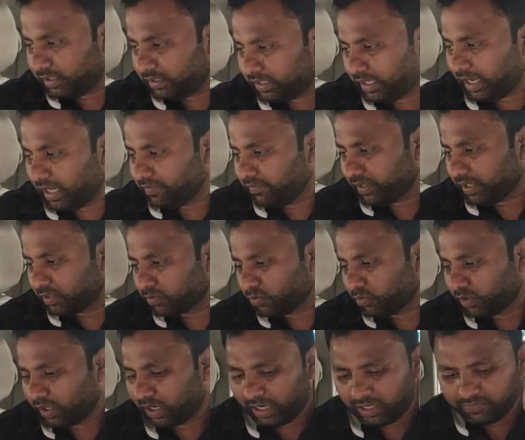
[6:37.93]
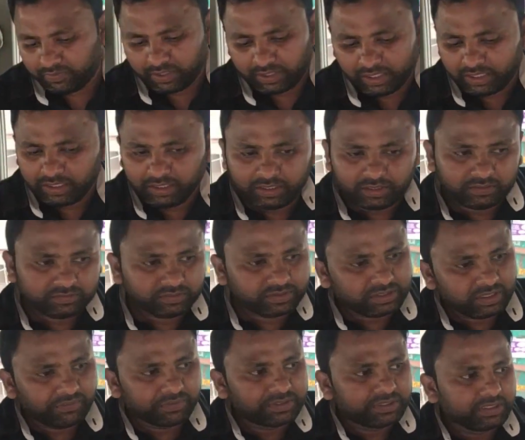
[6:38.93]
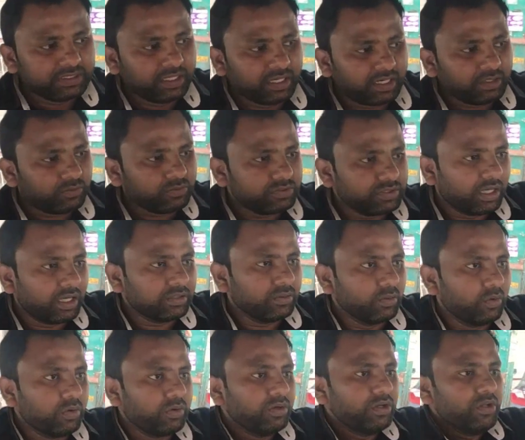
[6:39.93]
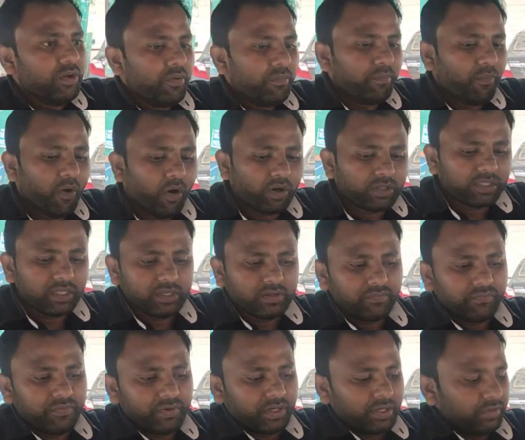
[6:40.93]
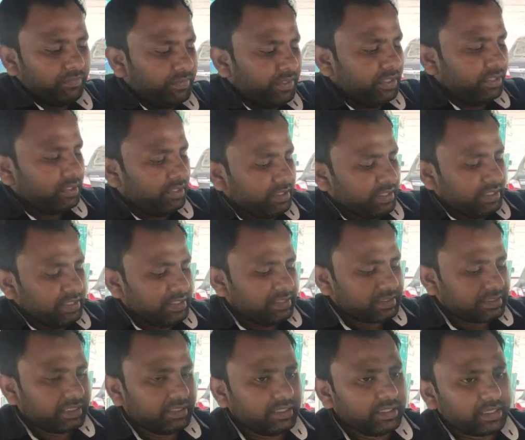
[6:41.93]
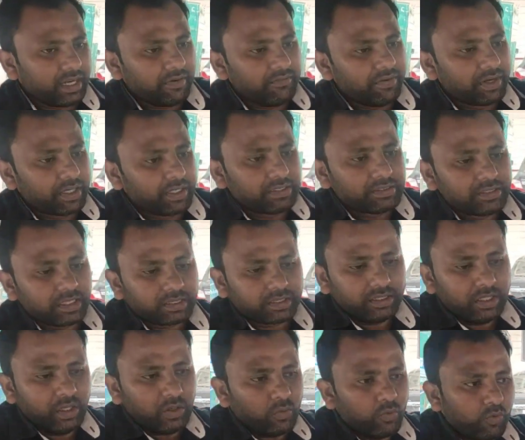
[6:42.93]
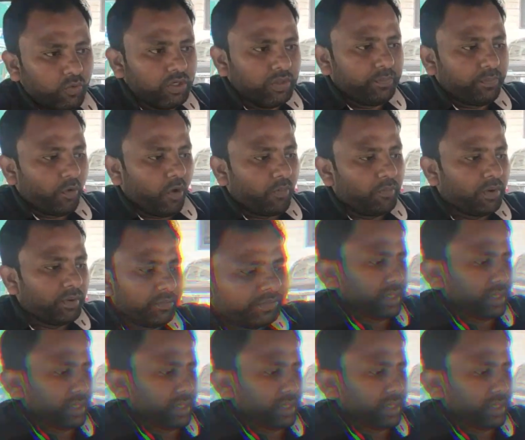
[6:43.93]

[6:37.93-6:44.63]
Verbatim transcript: ड्राइवर एंड को ड्राइवर यानी सेवन सीटर है तो सात लोग बहुत ही कंफर्टेबली इसके अंदर ट्रैवल कर सकते हैं कोई प्रॉब्लम